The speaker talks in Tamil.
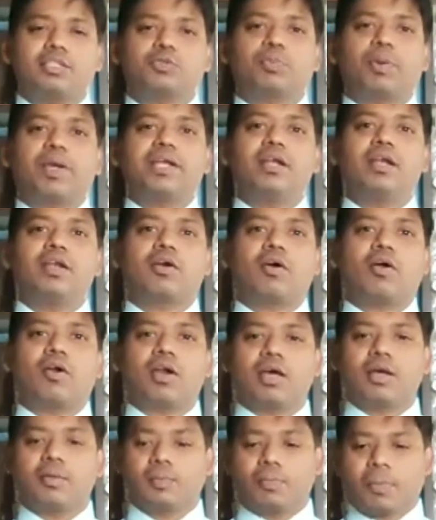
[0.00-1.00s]
ஸ்பைனல்
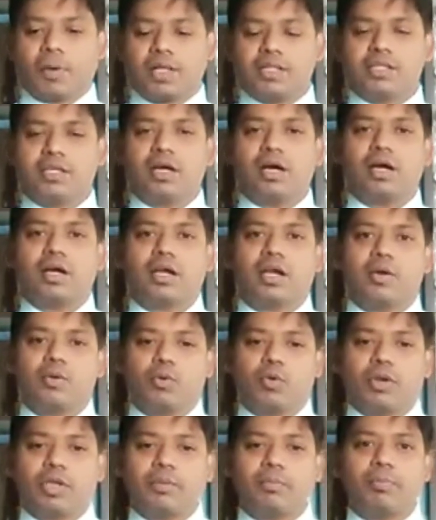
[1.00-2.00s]
கார்டை பாதுகாக்கிற
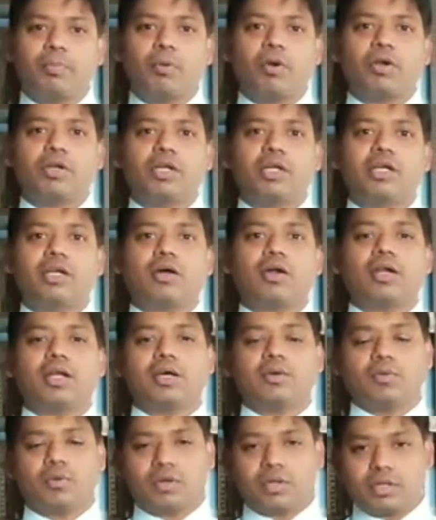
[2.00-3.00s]
ஒரு இம்பார்ட்டண்ட்டான
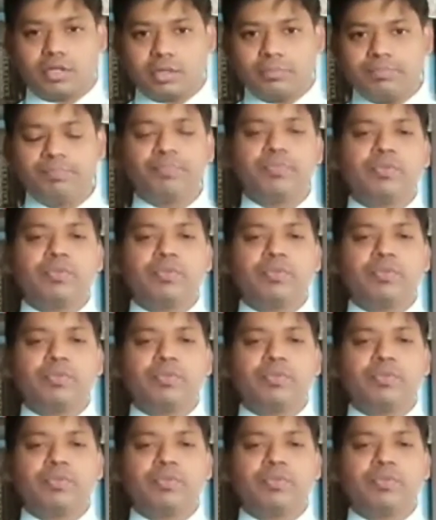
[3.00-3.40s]
ஒரு